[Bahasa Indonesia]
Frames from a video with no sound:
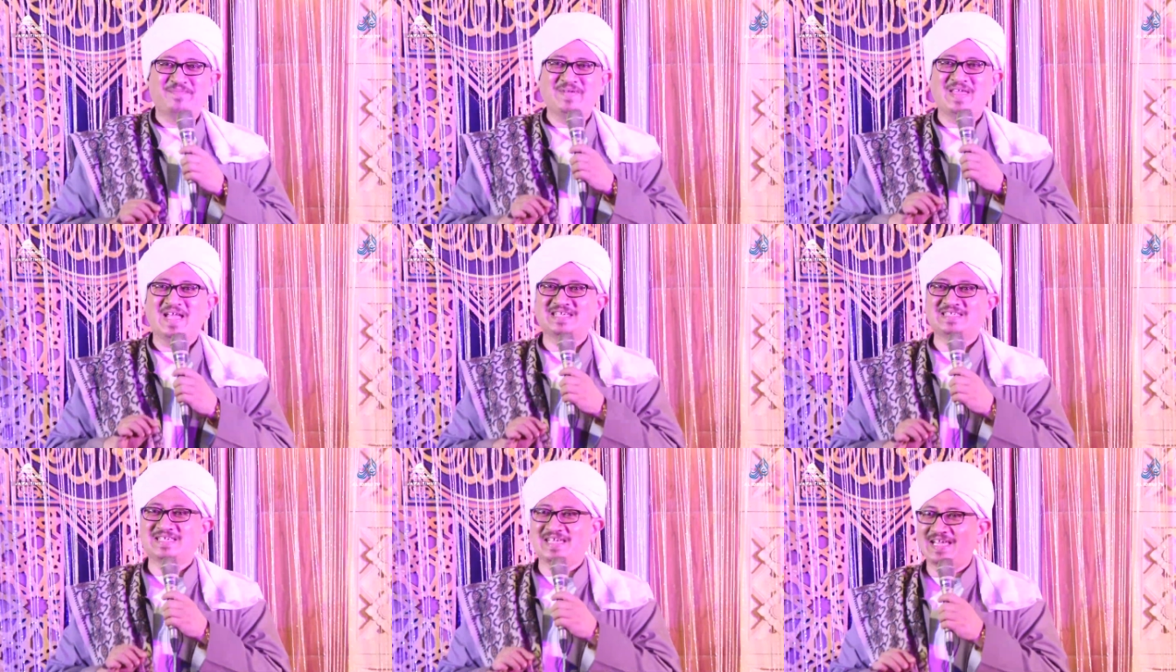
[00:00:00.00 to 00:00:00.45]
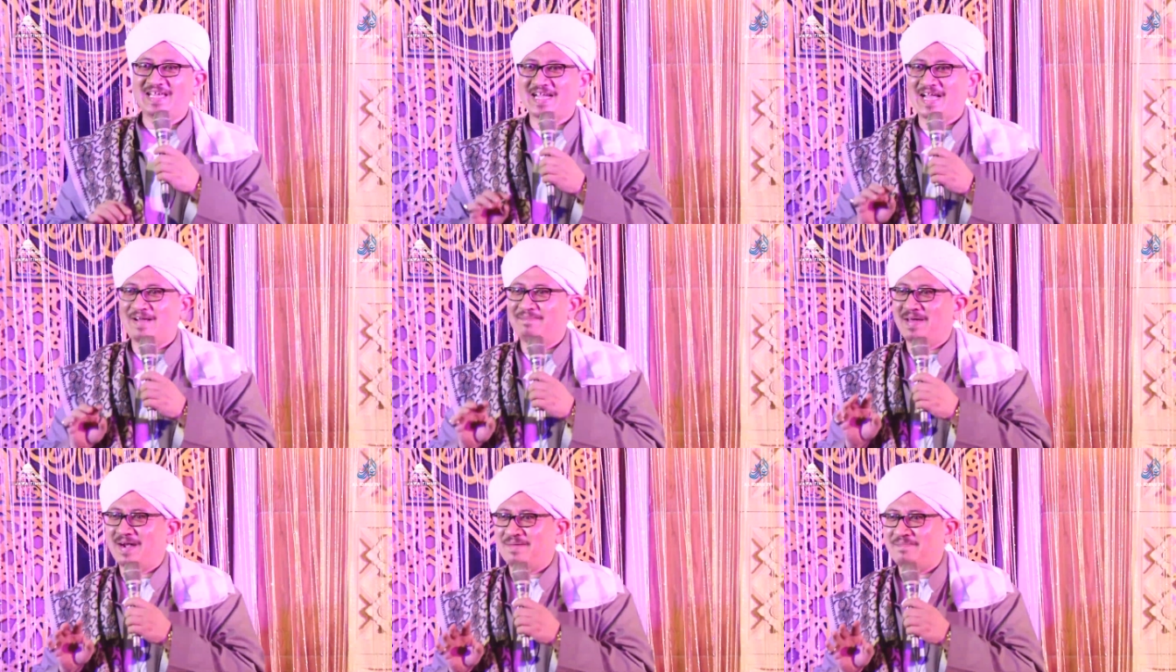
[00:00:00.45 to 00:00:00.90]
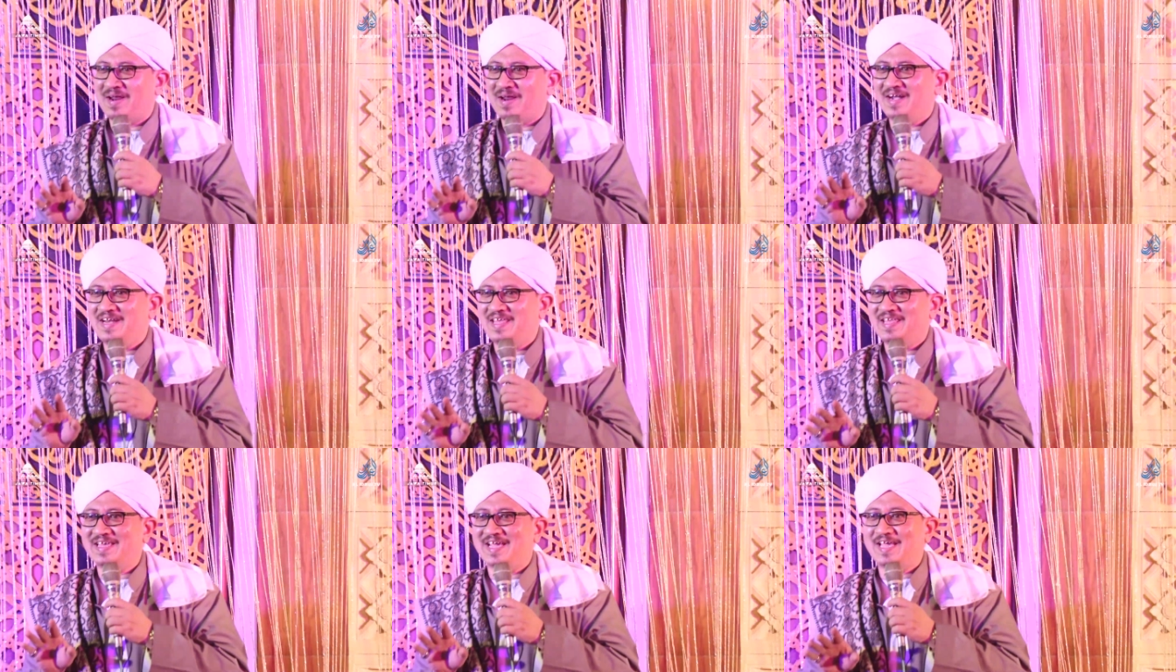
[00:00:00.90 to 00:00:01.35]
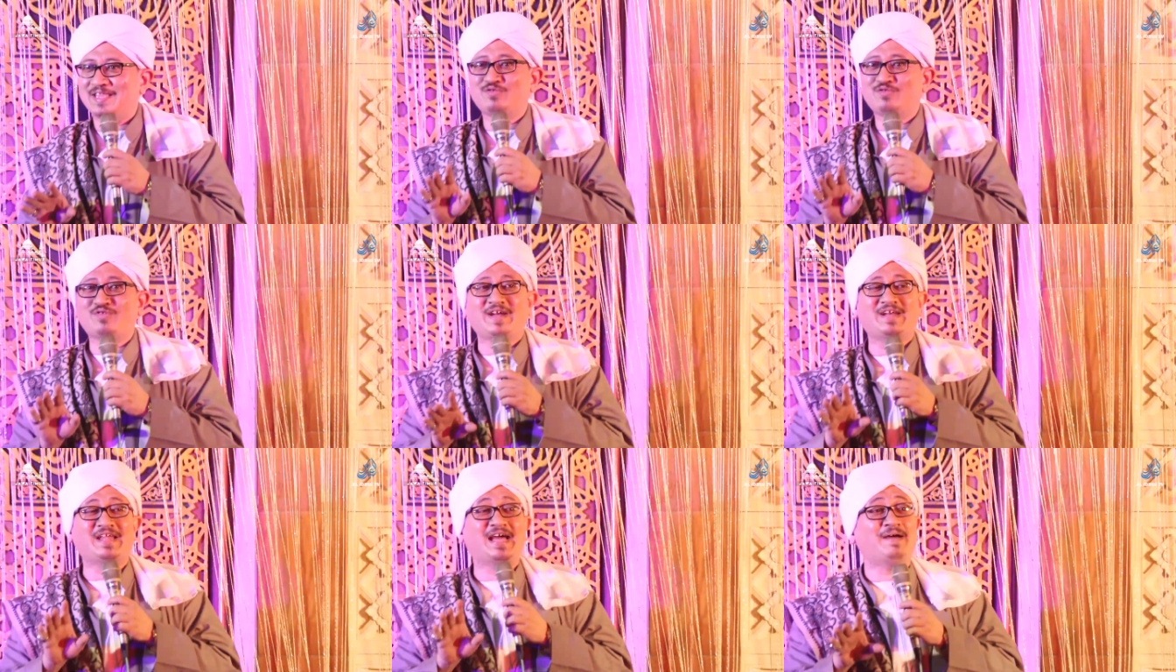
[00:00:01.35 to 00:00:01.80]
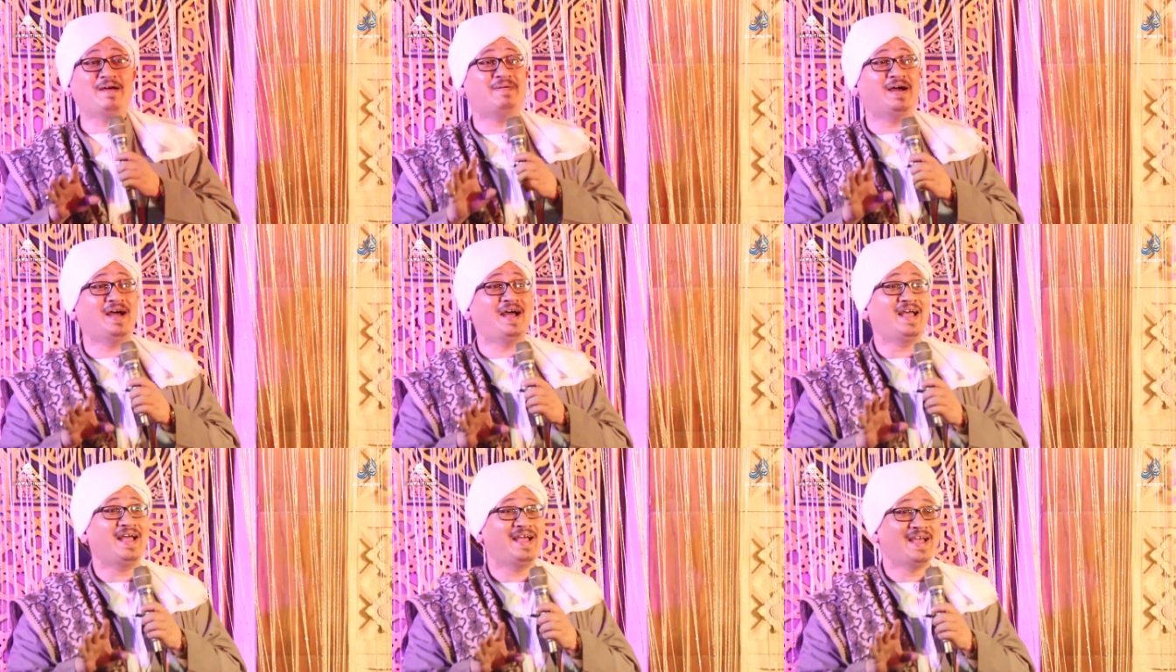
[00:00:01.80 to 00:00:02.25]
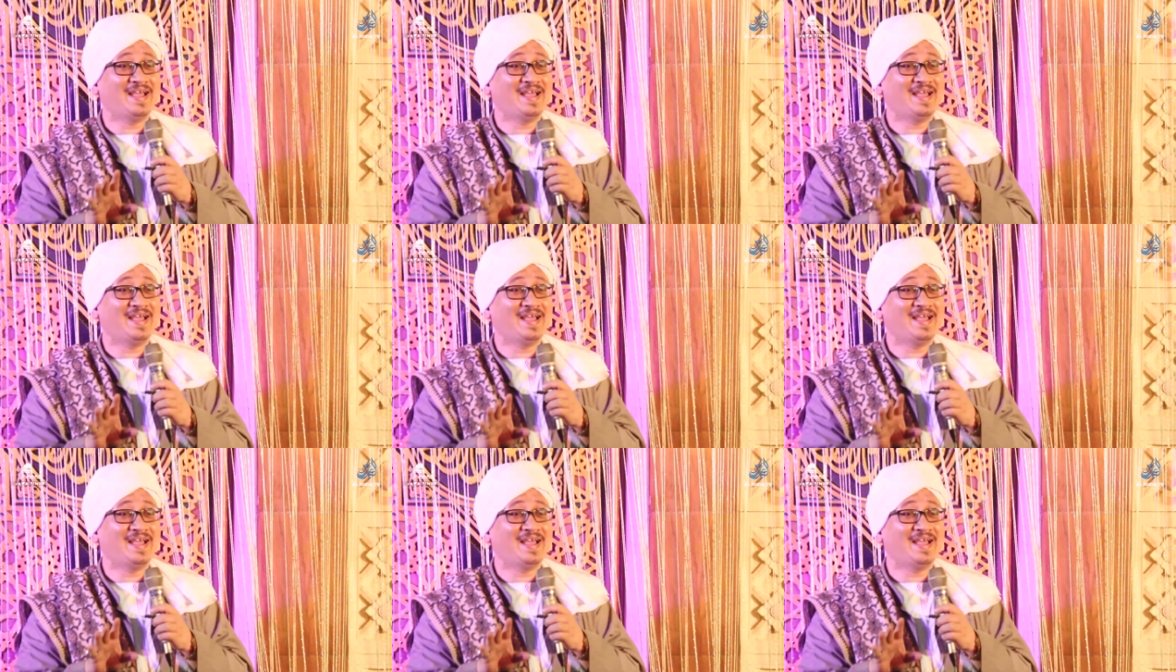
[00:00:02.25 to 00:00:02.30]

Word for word: biasanya kamar mandinya itu ada apa?